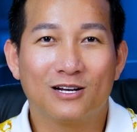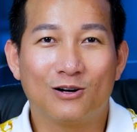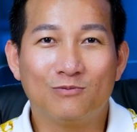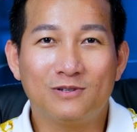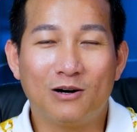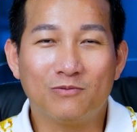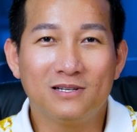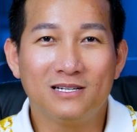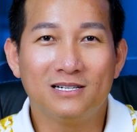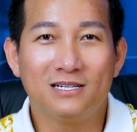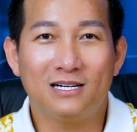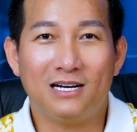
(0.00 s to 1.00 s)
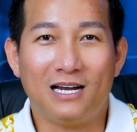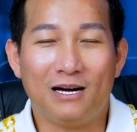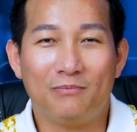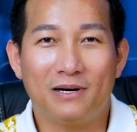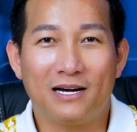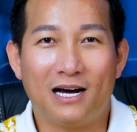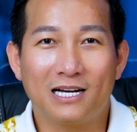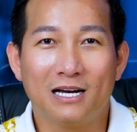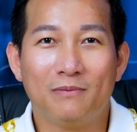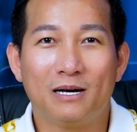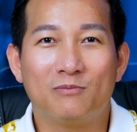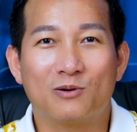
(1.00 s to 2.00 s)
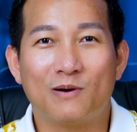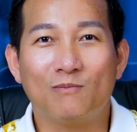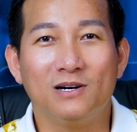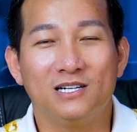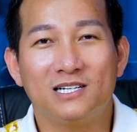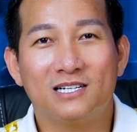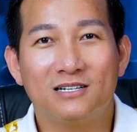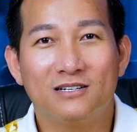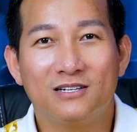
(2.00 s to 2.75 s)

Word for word: cũng giống như là mình ở kia bên một đống lửa